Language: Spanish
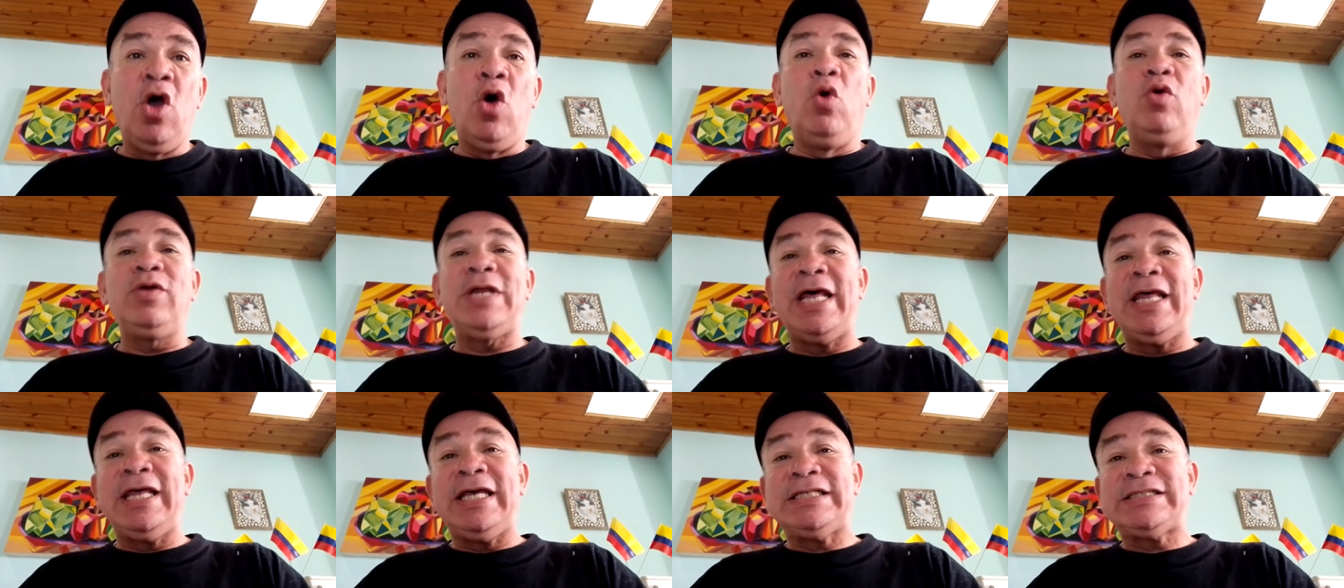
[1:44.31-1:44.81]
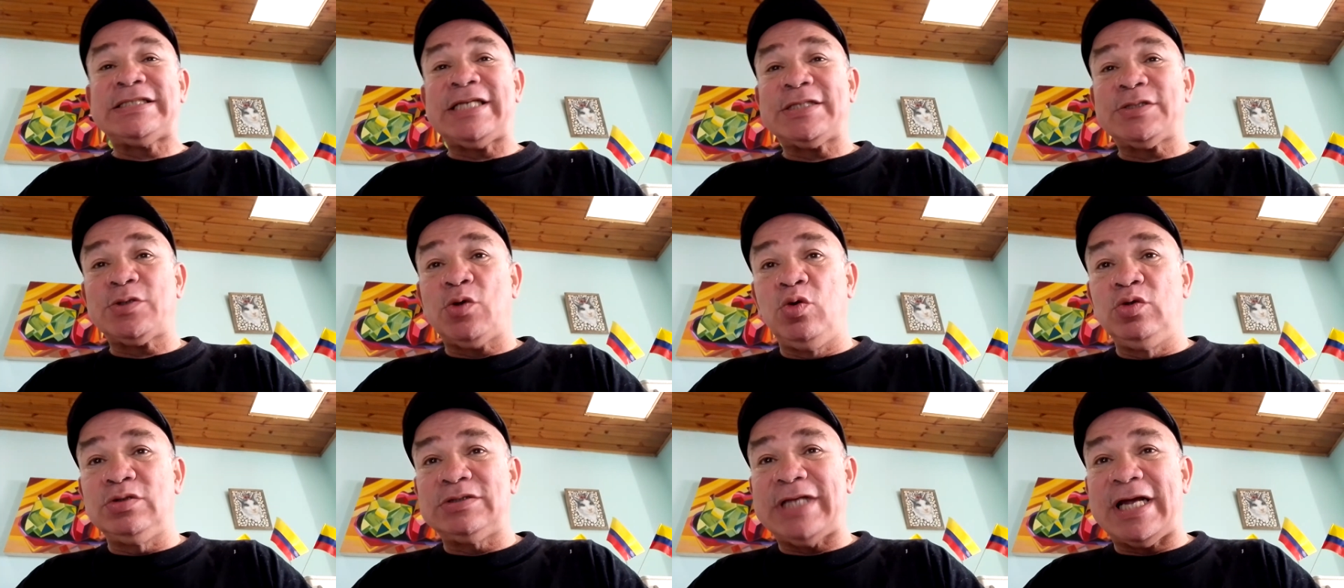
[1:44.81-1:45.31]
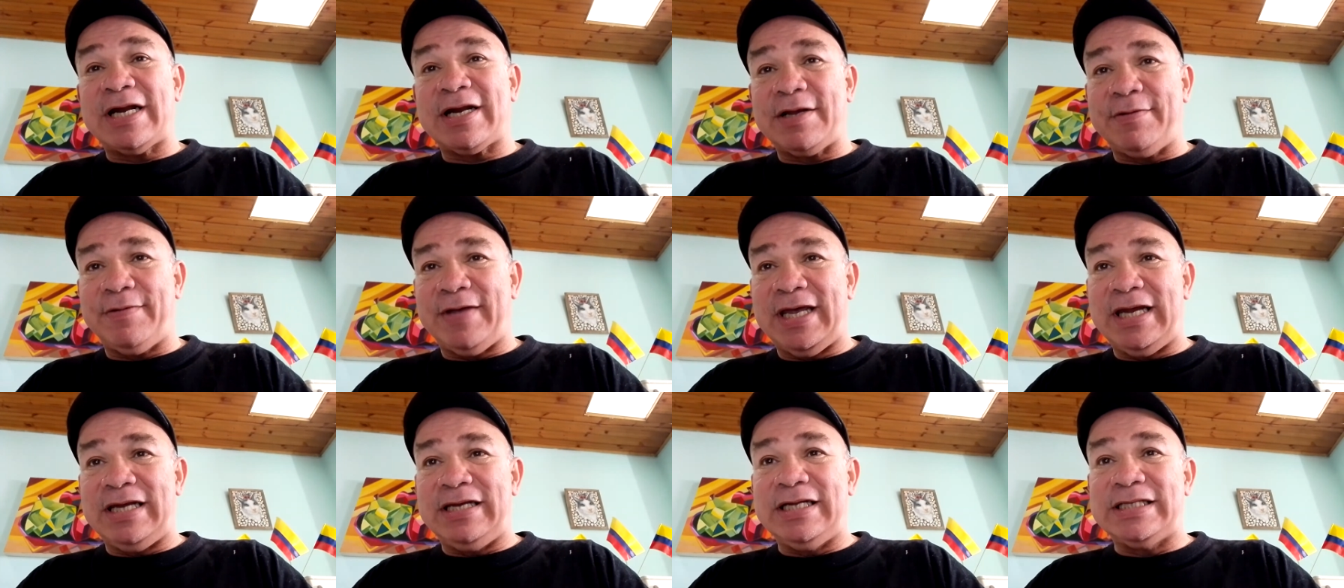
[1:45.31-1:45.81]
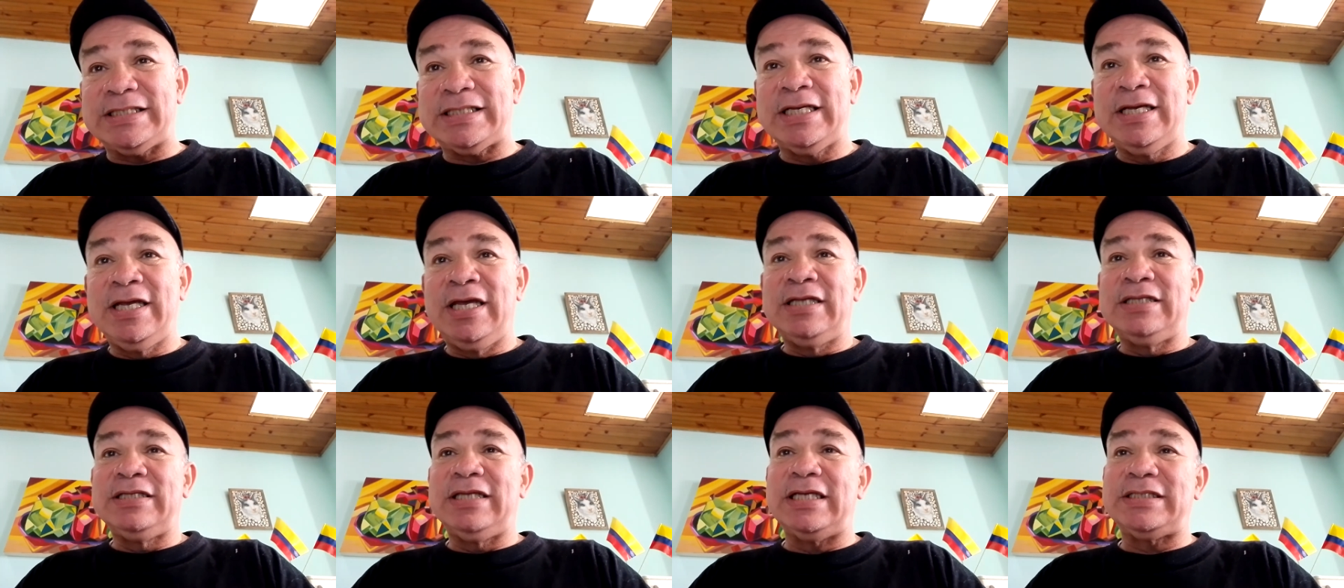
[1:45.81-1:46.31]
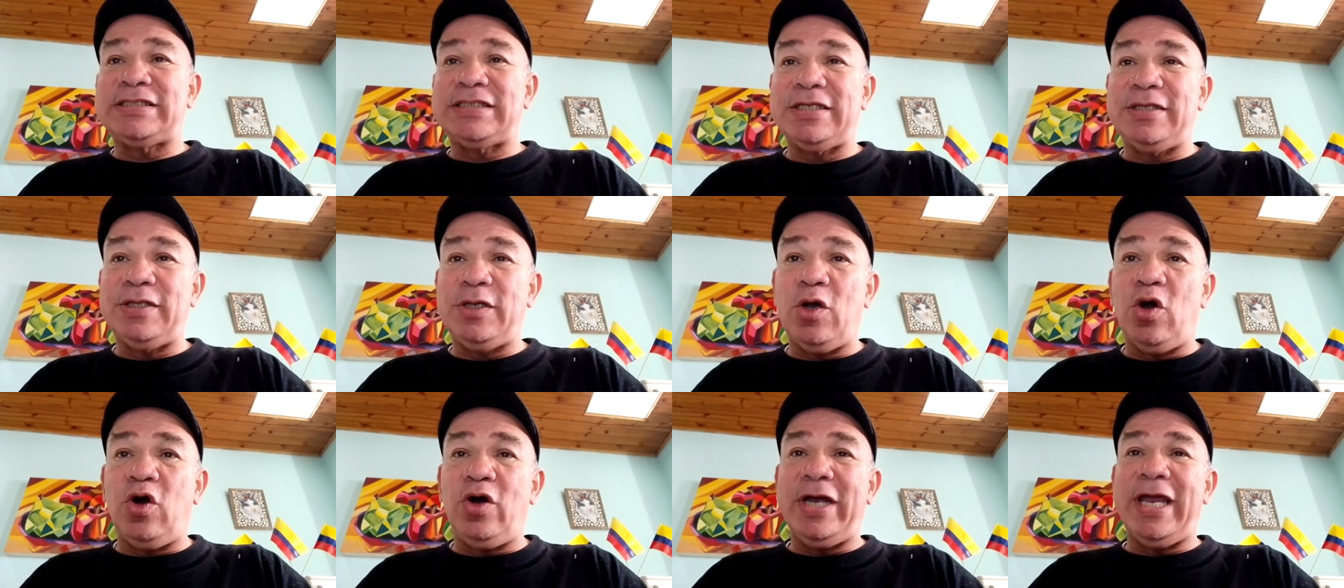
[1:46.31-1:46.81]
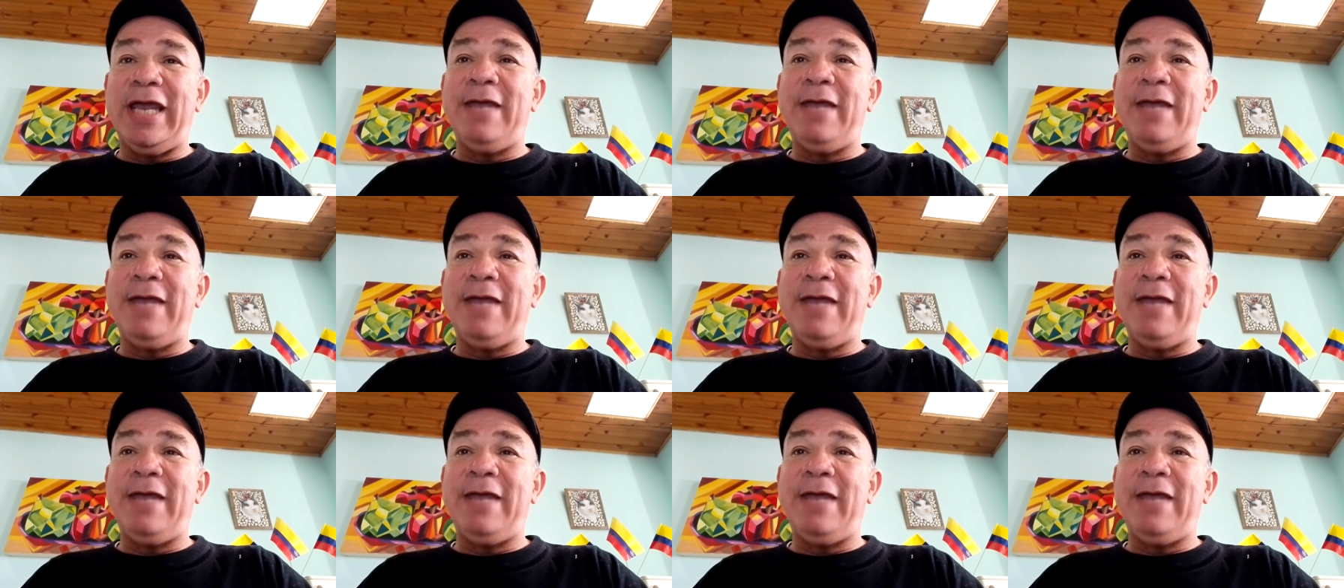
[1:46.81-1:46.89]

Una de estas juntas rebeldes decidió